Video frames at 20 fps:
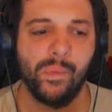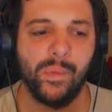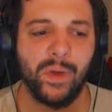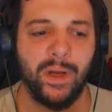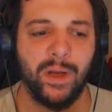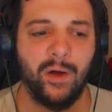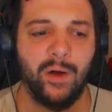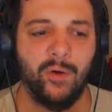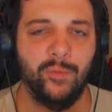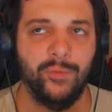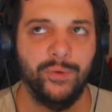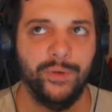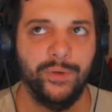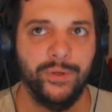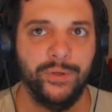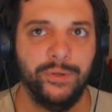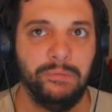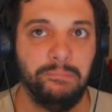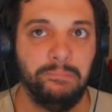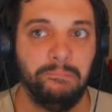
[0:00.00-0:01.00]
glaube
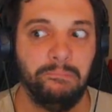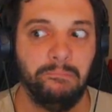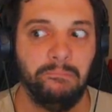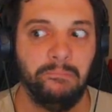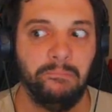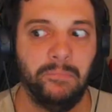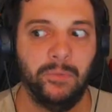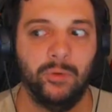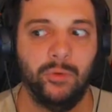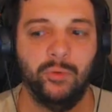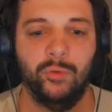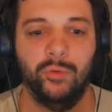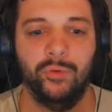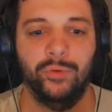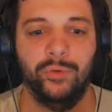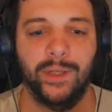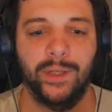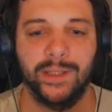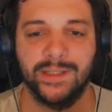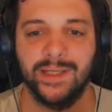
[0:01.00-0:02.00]
ich.
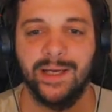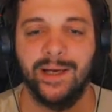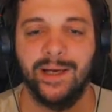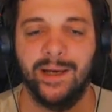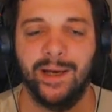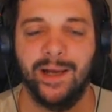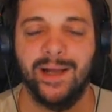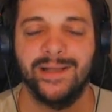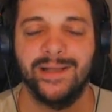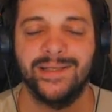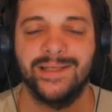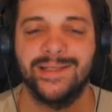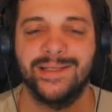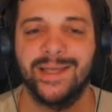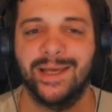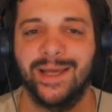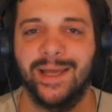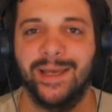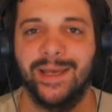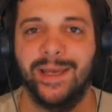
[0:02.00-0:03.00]
Und als er, als er
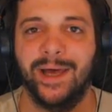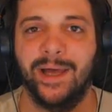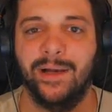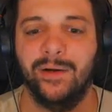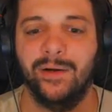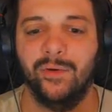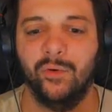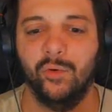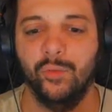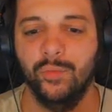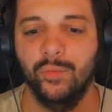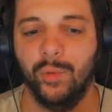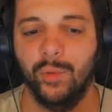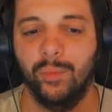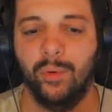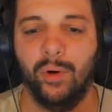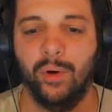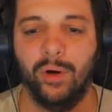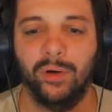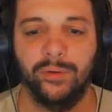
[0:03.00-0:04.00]
seinen Kanal
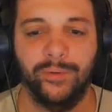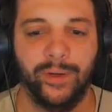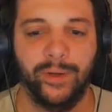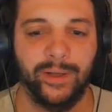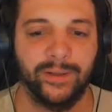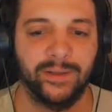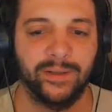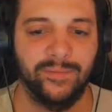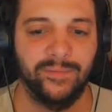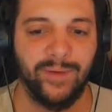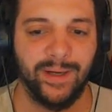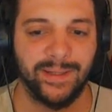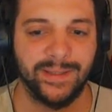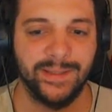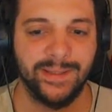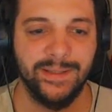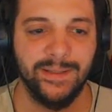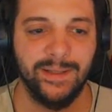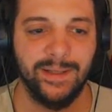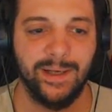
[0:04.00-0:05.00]
umgebrochen hat
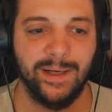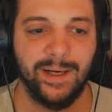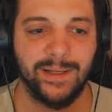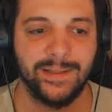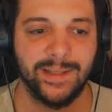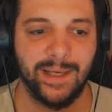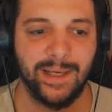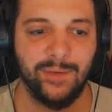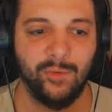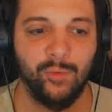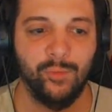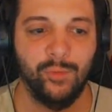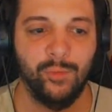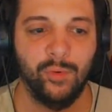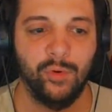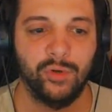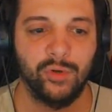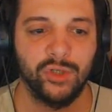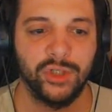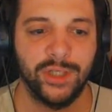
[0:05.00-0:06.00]
quasi, als ein
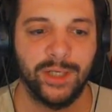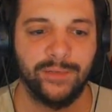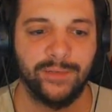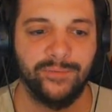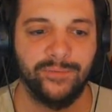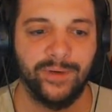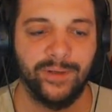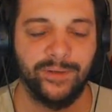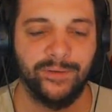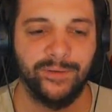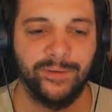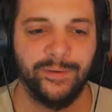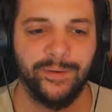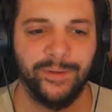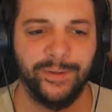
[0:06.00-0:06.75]
Umbruch stattfand.